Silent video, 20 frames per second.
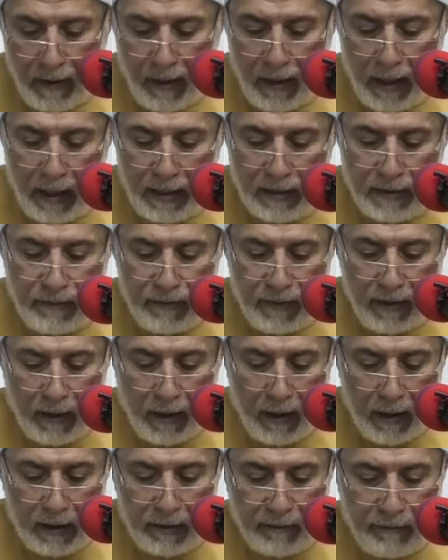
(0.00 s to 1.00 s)
حذف
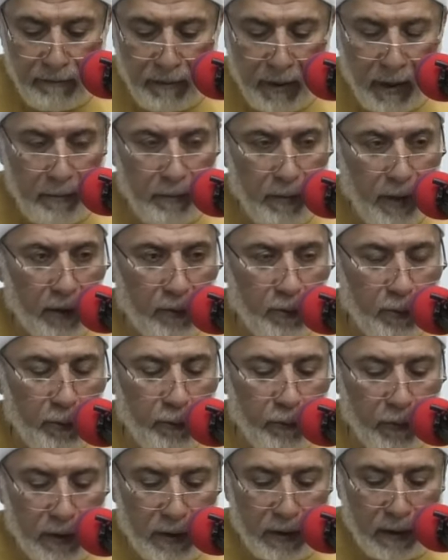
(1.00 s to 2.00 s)
العاطف مع
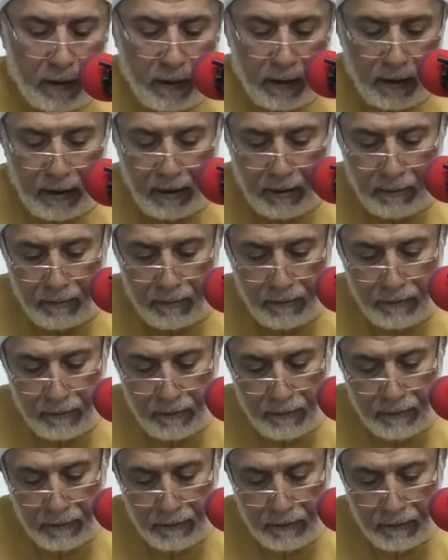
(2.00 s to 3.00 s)
المعطوف وتقدم
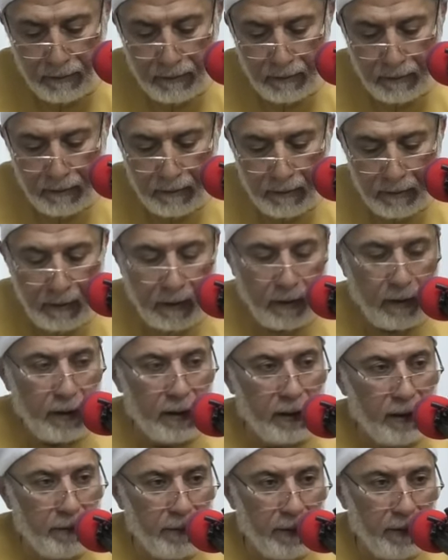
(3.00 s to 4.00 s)

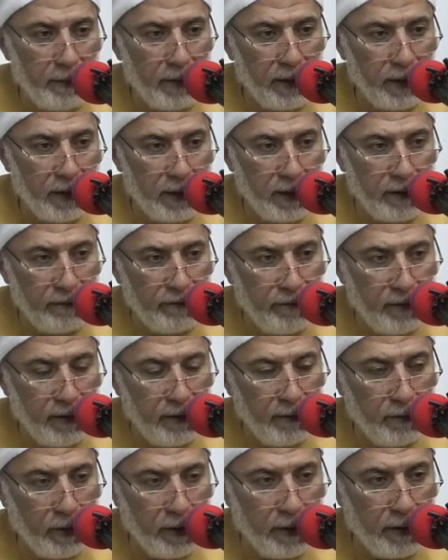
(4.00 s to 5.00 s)
تقدم قبل كده
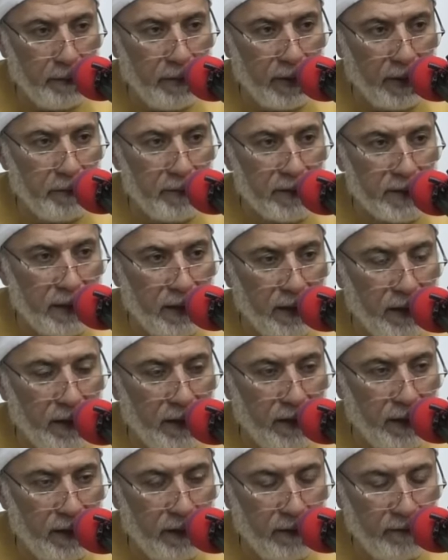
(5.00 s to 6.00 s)
في وجاب لك
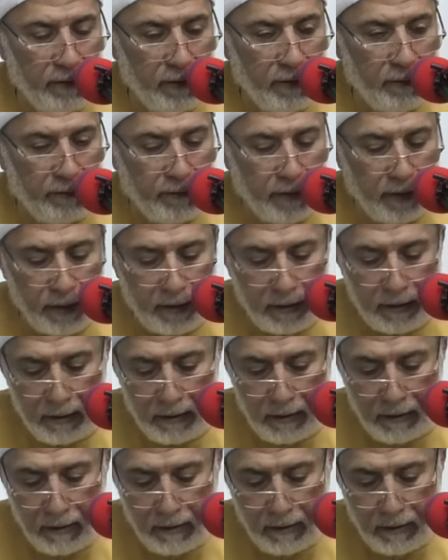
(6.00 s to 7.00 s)
مثالين ليها لو فاكر
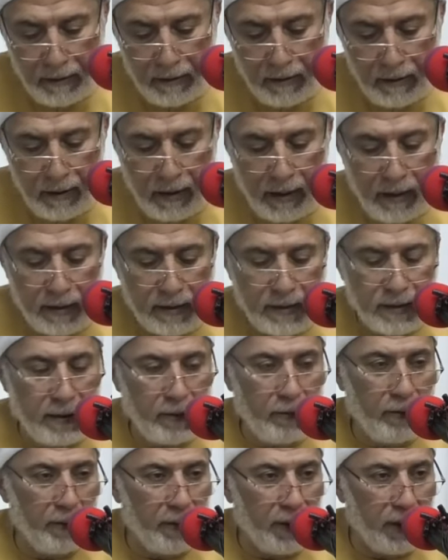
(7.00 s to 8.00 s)
لا
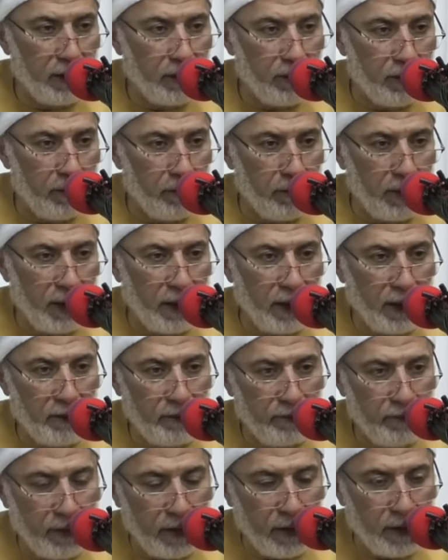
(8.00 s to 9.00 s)
يستوي منكم من
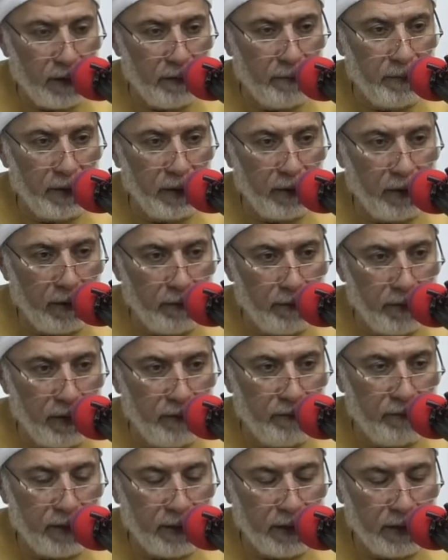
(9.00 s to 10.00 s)
أنفق من قبل
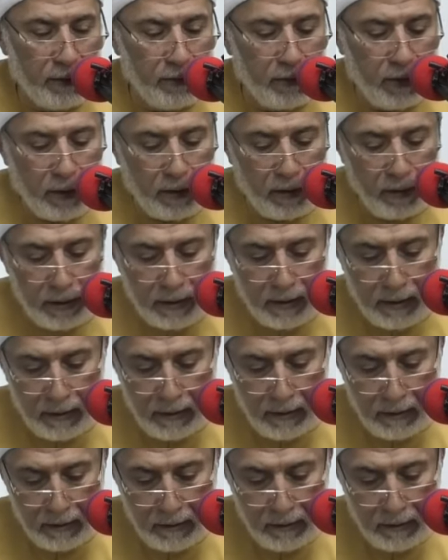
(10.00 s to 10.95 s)
الفتح وقاتل